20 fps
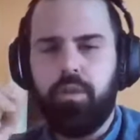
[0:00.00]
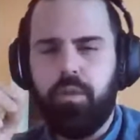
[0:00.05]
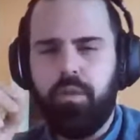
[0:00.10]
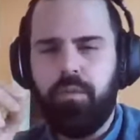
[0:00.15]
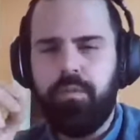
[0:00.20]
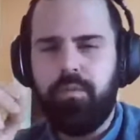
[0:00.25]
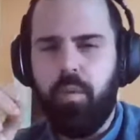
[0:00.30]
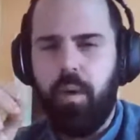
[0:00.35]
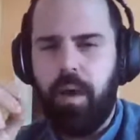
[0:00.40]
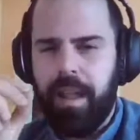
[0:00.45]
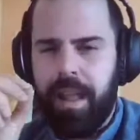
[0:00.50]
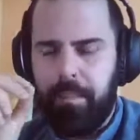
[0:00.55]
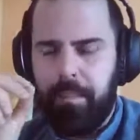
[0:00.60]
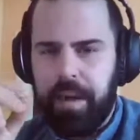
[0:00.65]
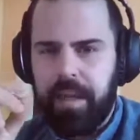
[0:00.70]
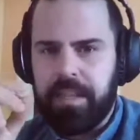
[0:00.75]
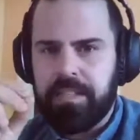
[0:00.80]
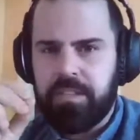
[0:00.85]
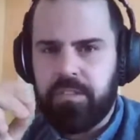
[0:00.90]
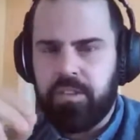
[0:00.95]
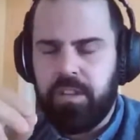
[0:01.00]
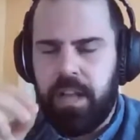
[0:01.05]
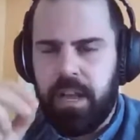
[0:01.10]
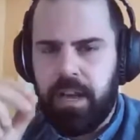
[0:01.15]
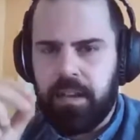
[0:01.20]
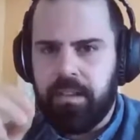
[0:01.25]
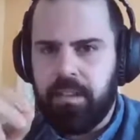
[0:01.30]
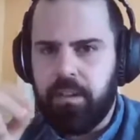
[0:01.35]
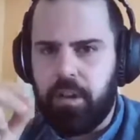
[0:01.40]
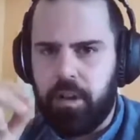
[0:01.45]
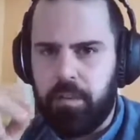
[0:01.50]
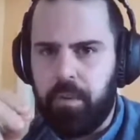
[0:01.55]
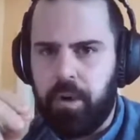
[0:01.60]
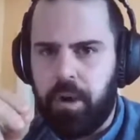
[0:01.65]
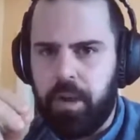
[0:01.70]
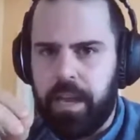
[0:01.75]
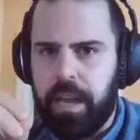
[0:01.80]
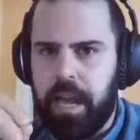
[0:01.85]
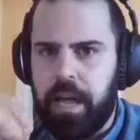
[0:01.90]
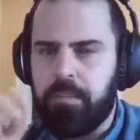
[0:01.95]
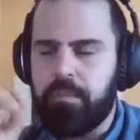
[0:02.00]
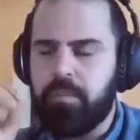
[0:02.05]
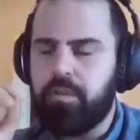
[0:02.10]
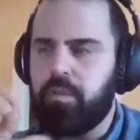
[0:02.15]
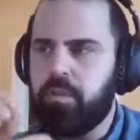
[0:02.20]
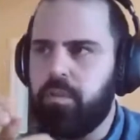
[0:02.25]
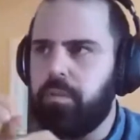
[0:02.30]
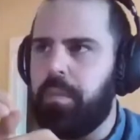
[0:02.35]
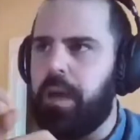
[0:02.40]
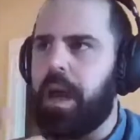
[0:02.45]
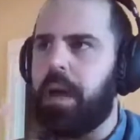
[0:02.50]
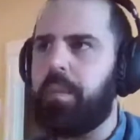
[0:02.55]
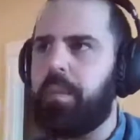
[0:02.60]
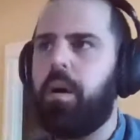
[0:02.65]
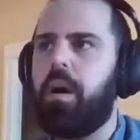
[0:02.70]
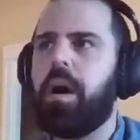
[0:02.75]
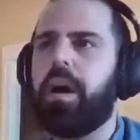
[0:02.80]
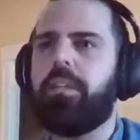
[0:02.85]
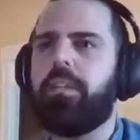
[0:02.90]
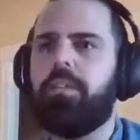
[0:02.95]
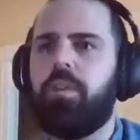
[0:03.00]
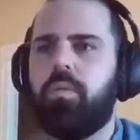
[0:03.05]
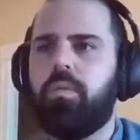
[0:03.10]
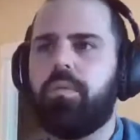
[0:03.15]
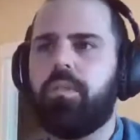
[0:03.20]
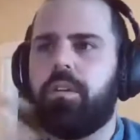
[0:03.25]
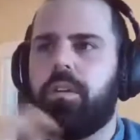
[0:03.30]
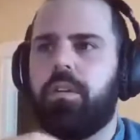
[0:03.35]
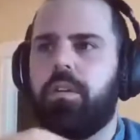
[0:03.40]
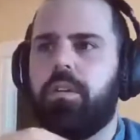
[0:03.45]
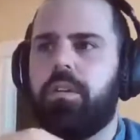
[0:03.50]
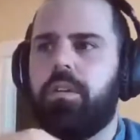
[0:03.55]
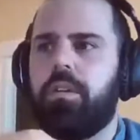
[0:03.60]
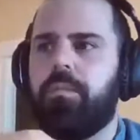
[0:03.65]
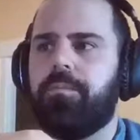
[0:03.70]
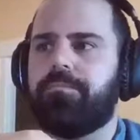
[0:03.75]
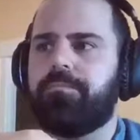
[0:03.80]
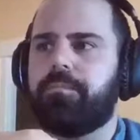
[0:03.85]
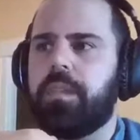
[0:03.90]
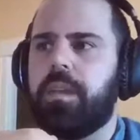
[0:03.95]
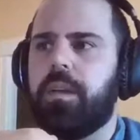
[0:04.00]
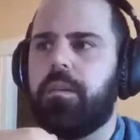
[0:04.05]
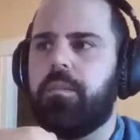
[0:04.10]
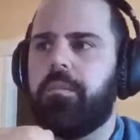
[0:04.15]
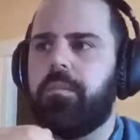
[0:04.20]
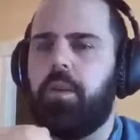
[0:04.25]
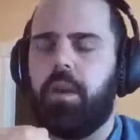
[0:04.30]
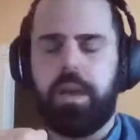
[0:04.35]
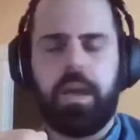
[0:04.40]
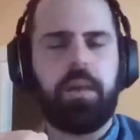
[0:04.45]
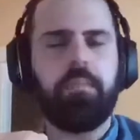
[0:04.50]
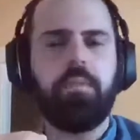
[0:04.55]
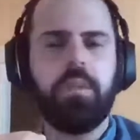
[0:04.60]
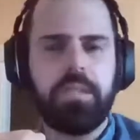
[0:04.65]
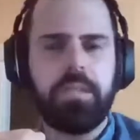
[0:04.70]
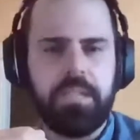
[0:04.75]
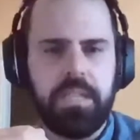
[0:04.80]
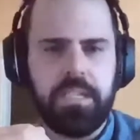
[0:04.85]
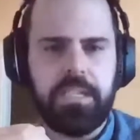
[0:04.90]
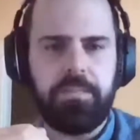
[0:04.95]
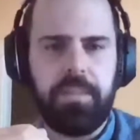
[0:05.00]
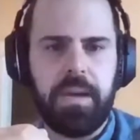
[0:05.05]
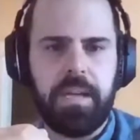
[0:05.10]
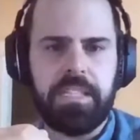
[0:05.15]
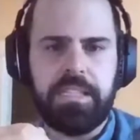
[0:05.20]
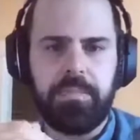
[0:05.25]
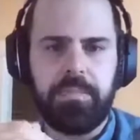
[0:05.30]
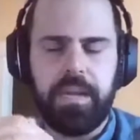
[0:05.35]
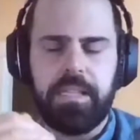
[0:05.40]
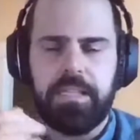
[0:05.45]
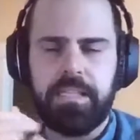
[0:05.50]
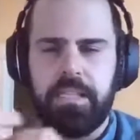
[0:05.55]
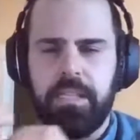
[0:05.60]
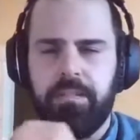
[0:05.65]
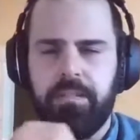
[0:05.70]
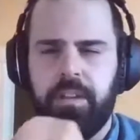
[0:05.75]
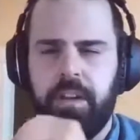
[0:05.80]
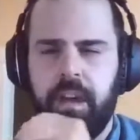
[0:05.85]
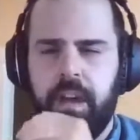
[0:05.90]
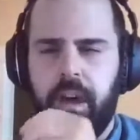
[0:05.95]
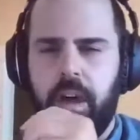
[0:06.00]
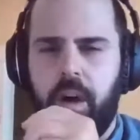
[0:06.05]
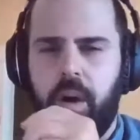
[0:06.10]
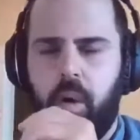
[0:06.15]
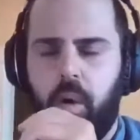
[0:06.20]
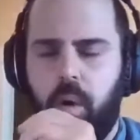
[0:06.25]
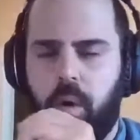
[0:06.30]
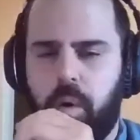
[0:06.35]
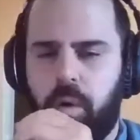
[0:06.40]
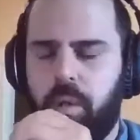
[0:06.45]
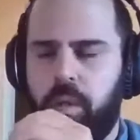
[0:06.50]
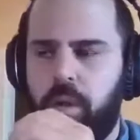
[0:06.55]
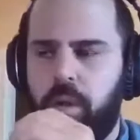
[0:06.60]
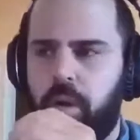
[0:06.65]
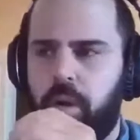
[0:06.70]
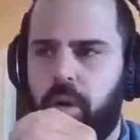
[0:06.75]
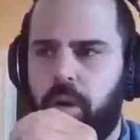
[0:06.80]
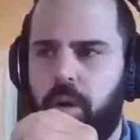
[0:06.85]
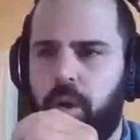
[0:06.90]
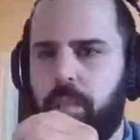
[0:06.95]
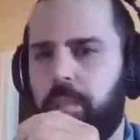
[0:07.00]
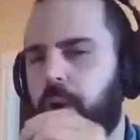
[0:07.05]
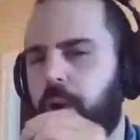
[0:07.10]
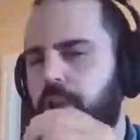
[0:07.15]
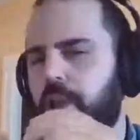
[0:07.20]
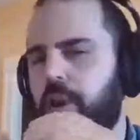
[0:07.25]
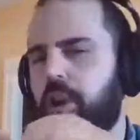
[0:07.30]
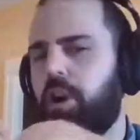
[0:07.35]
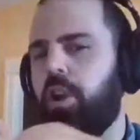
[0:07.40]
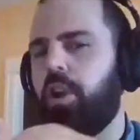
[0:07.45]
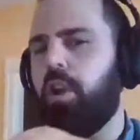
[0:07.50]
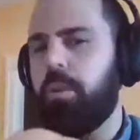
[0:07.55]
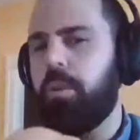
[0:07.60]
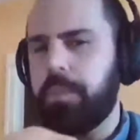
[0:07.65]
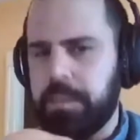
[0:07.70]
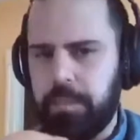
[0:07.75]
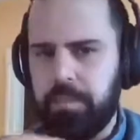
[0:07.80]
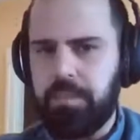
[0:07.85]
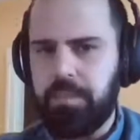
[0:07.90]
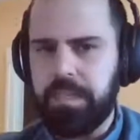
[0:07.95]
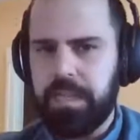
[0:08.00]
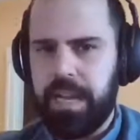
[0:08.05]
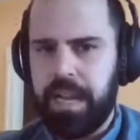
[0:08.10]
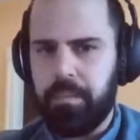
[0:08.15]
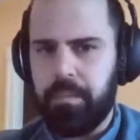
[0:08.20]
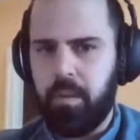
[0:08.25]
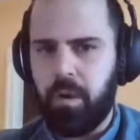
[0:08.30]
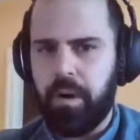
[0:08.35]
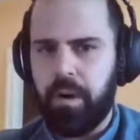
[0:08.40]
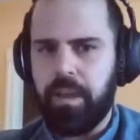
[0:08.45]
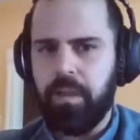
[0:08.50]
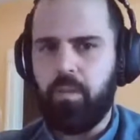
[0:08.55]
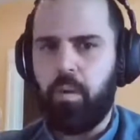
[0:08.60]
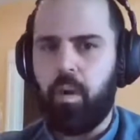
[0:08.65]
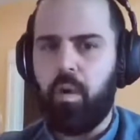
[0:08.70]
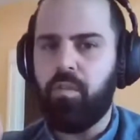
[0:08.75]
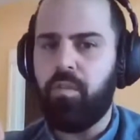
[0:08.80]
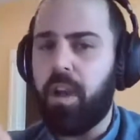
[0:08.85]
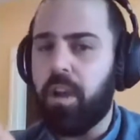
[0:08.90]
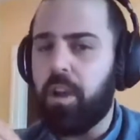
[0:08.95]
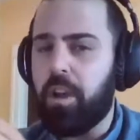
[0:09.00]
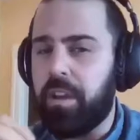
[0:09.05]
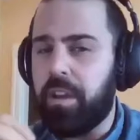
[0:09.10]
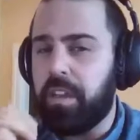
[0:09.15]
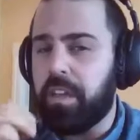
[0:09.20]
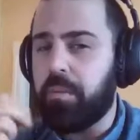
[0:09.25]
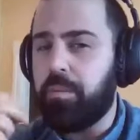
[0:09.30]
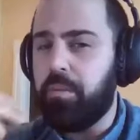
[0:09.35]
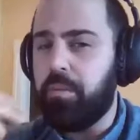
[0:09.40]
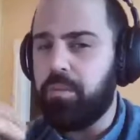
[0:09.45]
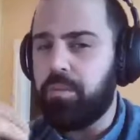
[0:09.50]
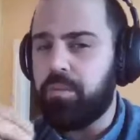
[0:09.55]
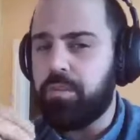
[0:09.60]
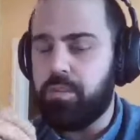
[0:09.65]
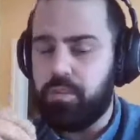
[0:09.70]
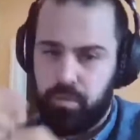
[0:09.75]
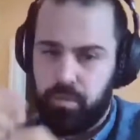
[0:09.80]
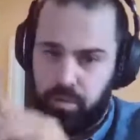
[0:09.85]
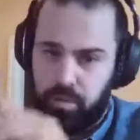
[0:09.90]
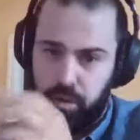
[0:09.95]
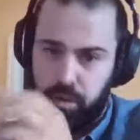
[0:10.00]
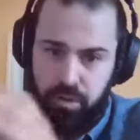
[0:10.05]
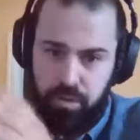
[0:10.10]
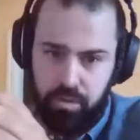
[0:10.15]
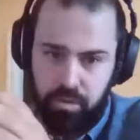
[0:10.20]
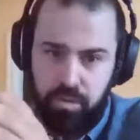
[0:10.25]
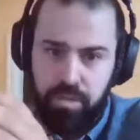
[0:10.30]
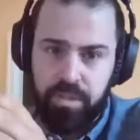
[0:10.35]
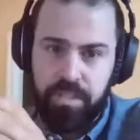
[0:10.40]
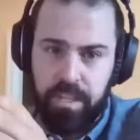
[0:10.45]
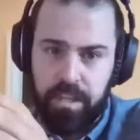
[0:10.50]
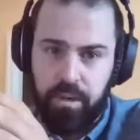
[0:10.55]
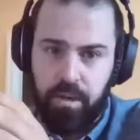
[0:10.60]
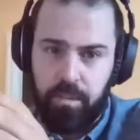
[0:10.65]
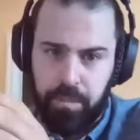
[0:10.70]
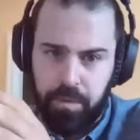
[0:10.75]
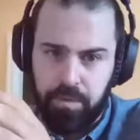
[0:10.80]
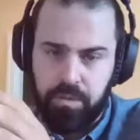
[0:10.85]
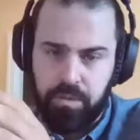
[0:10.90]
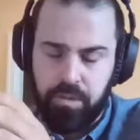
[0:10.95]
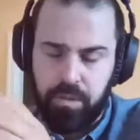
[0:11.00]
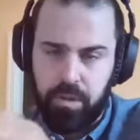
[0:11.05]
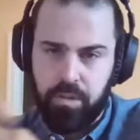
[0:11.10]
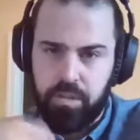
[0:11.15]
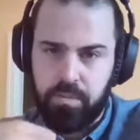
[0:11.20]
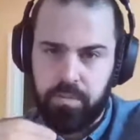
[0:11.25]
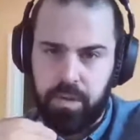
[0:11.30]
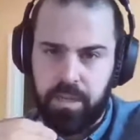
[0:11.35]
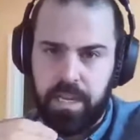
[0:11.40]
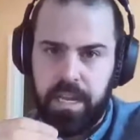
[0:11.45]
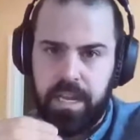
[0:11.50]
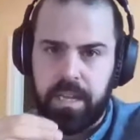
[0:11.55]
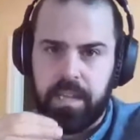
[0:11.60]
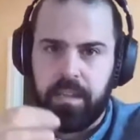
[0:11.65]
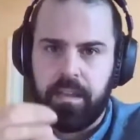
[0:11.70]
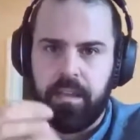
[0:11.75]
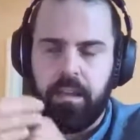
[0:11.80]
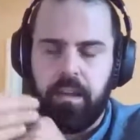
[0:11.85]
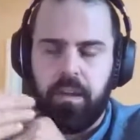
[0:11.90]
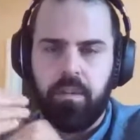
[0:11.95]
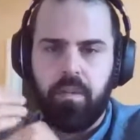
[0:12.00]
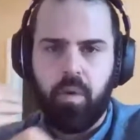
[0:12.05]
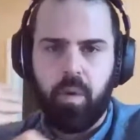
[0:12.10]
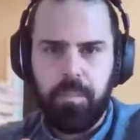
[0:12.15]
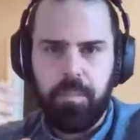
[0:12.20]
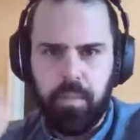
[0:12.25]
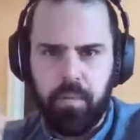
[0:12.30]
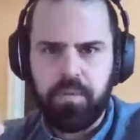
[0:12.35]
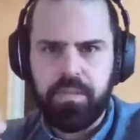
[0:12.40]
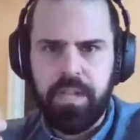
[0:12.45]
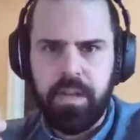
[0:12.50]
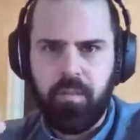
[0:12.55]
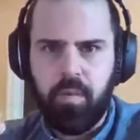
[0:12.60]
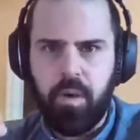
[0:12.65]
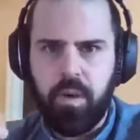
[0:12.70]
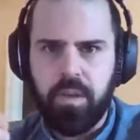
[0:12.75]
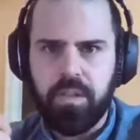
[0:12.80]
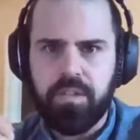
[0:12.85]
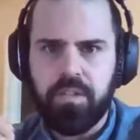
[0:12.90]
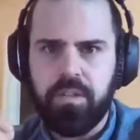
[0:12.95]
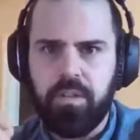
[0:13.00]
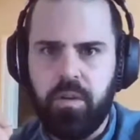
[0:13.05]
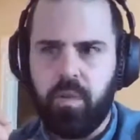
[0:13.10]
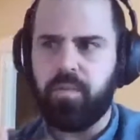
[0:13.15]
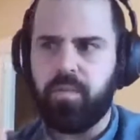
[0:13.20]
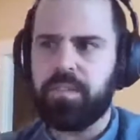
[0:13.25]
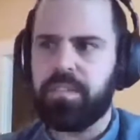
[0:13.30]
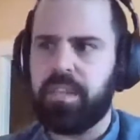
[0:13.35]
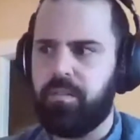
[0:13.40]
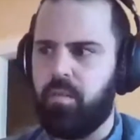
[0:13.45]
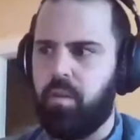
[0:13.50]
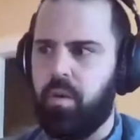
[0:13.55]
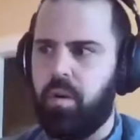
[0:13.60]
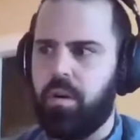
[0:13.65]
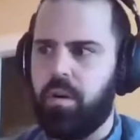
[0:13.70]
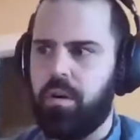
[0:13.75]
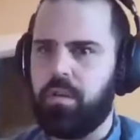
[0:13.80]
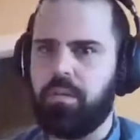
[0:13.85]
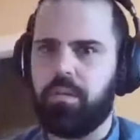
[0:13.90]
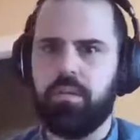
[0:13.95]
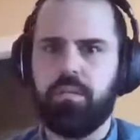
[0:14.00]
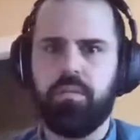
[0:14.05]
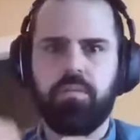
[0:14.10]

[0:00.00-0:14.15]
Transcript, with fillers: Toutefois, la particularité de notre programme, surtout par rapport à d'autres euh, programmes de sciences participatives, on a un protocole un petit peu plus élaboré où on veut encore être plus sur le succès reproducteur du monarque. Donc, pour savoir ça, on veut savoir